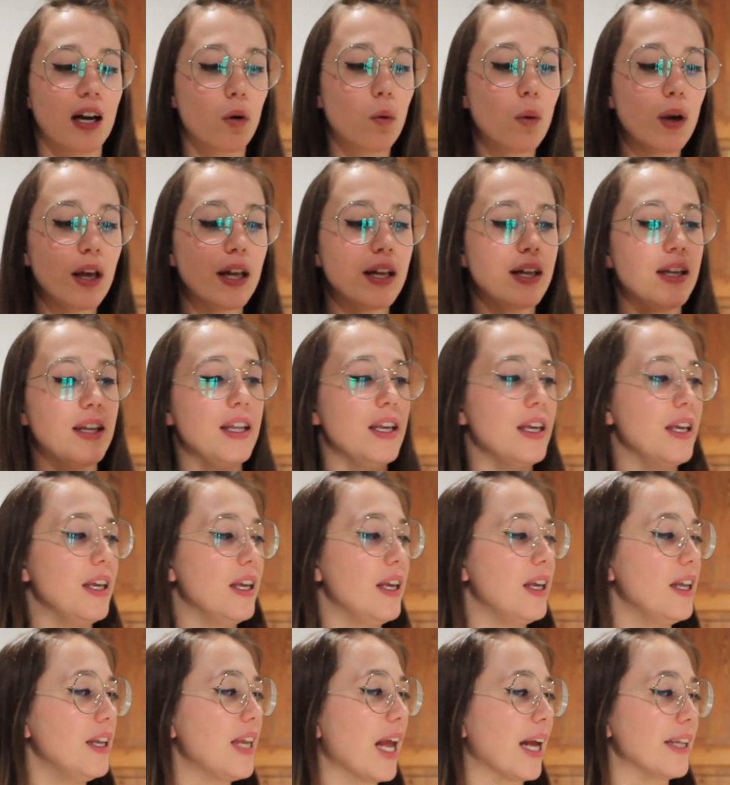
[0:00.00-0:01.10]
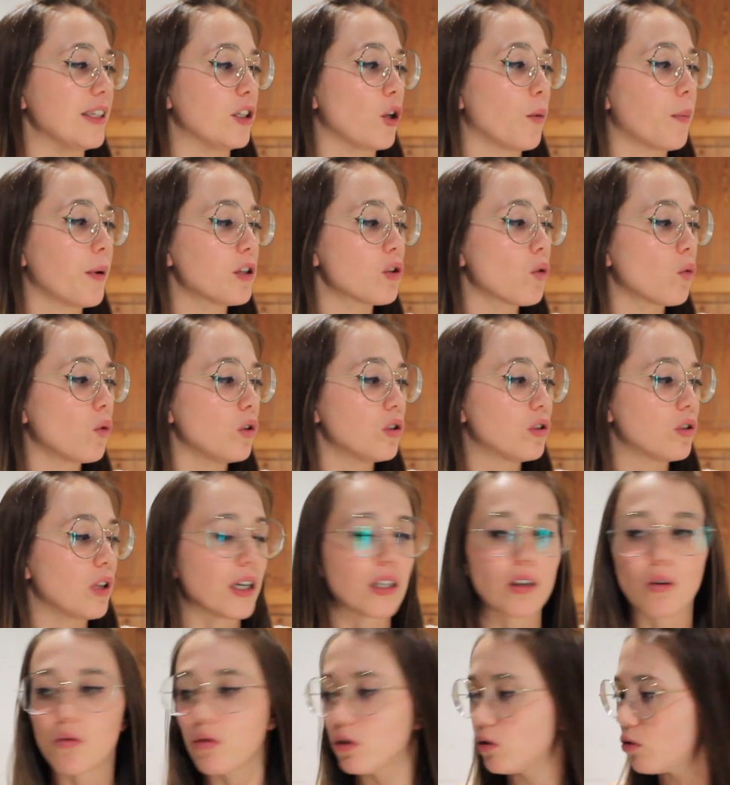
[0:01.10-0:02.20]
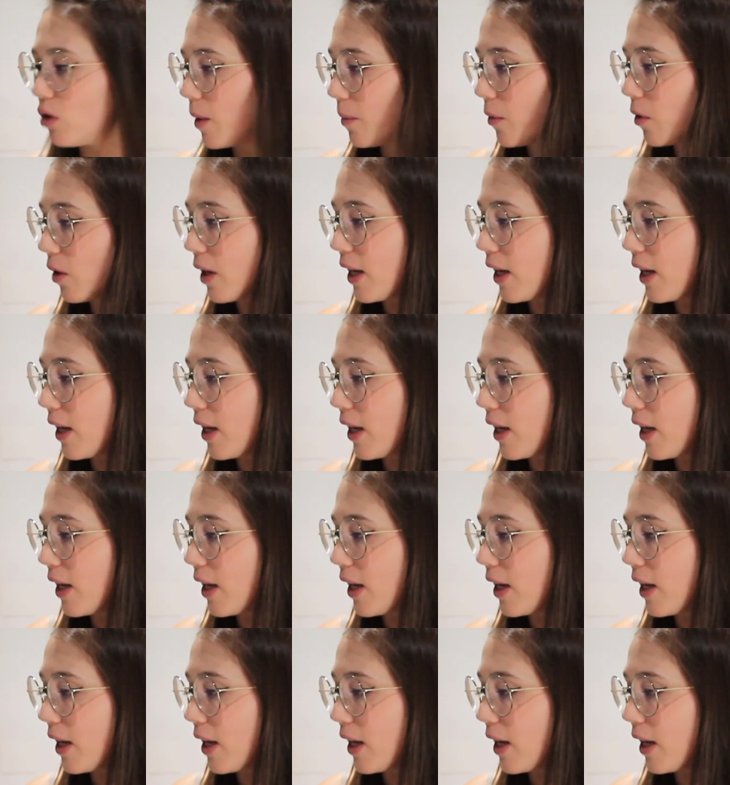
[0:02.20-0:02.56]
quindi niente, ho preso questo, anche questo libro,